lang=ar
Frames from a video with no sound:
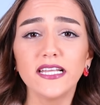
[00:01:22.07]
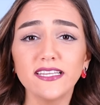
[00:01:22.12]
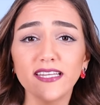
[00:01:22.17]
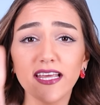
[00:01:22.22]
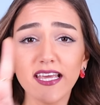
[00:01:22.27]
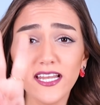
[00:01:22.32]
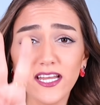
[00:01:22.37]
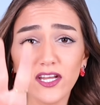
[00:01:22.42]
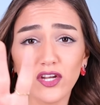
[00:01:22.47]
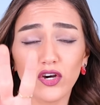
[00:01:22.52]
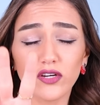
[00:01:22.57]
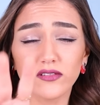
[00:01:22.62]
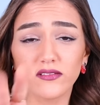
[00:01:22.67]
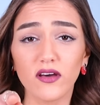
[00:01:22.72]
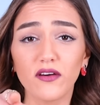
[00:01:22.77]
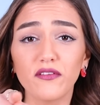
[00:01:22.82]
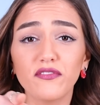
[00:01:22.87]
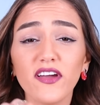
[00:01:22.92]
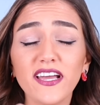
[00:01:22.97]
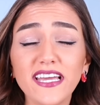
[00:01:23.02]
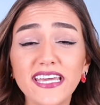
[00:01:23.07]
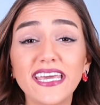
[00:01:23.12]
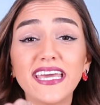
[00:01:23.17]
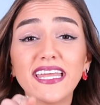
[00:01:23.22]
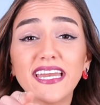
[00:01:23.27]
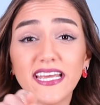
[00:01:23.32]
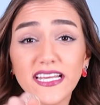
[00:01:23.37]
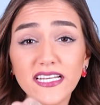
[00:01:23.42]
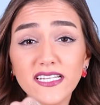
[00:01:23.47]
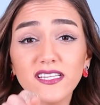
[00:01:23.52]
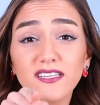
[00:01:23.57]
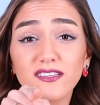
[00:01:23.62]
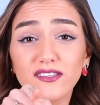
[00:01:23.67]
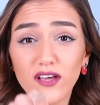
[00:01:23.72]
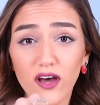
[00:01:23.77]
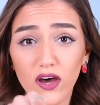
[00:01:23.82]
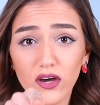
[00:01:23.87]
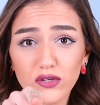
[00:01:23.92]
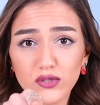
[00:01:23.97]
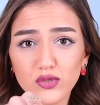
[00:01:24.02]
تاني نقطه فكر
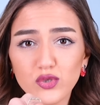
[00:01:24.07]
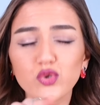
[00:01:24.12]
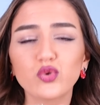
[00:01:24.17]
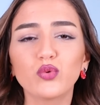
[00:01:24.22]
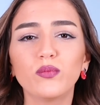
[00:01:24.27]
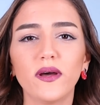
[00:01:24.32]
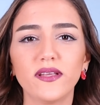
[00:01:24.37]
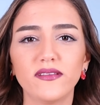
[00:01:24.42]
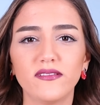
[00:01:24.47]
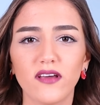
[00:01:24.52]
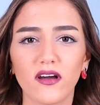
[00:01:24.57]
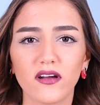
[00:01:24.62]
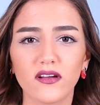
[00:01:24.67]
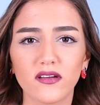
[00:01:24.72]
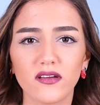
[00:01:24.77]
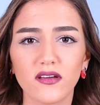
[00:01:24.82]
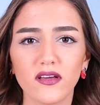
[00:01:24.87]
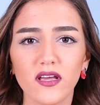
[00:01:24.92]
انت شو بدك